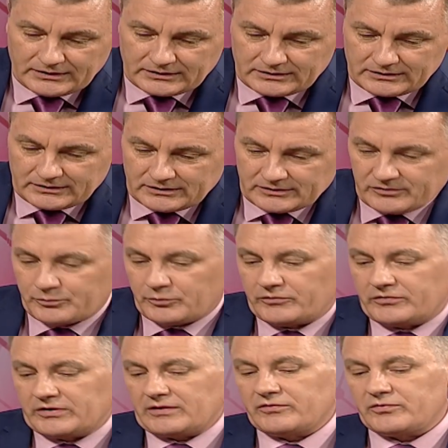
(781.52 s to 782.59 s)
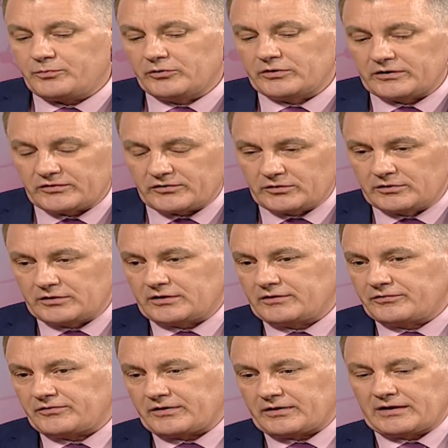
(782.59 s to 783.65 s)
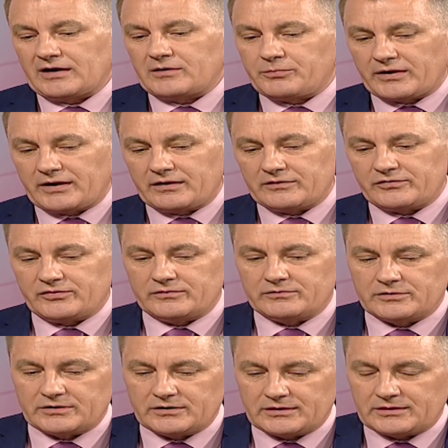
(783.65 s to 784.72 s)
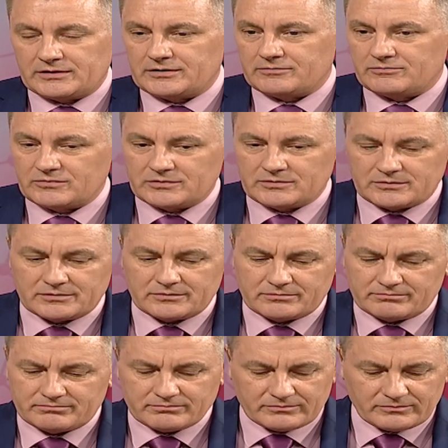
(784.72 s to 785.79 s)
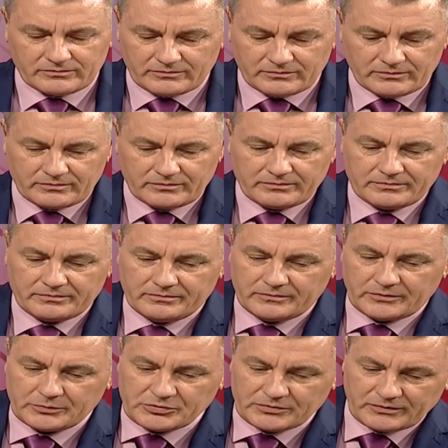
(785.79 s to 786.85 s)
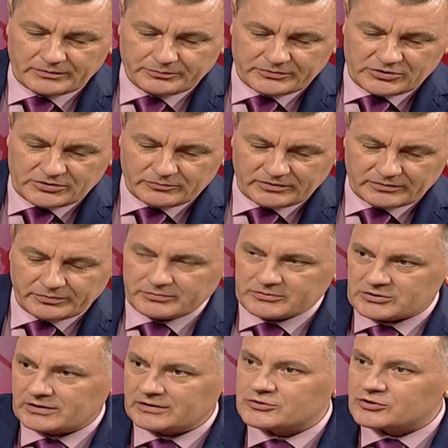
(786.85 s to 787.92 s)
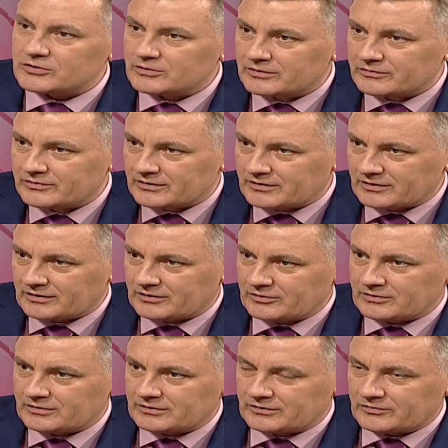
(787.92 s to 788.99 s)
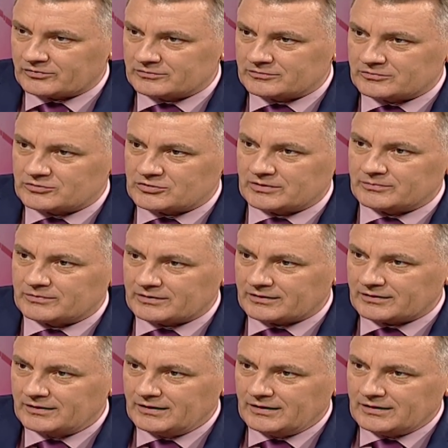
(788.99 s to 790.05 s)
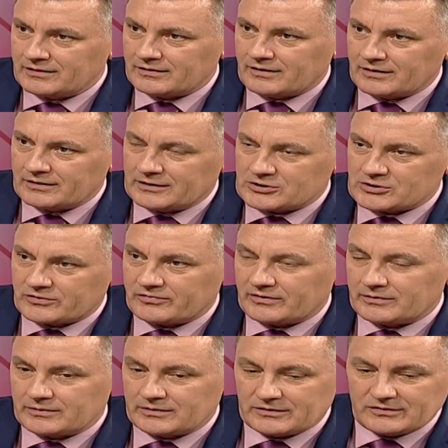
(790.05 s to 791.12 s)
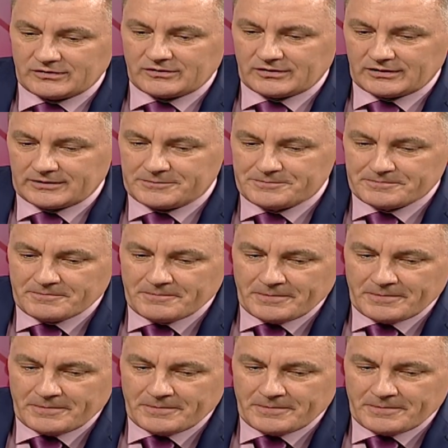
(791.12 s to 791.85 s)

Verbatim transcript: И в этом споре историков, как правило, сегодня ну, в общем-то, почему-то побеждают чиновники, которые рисуют учебники для наших с вами детей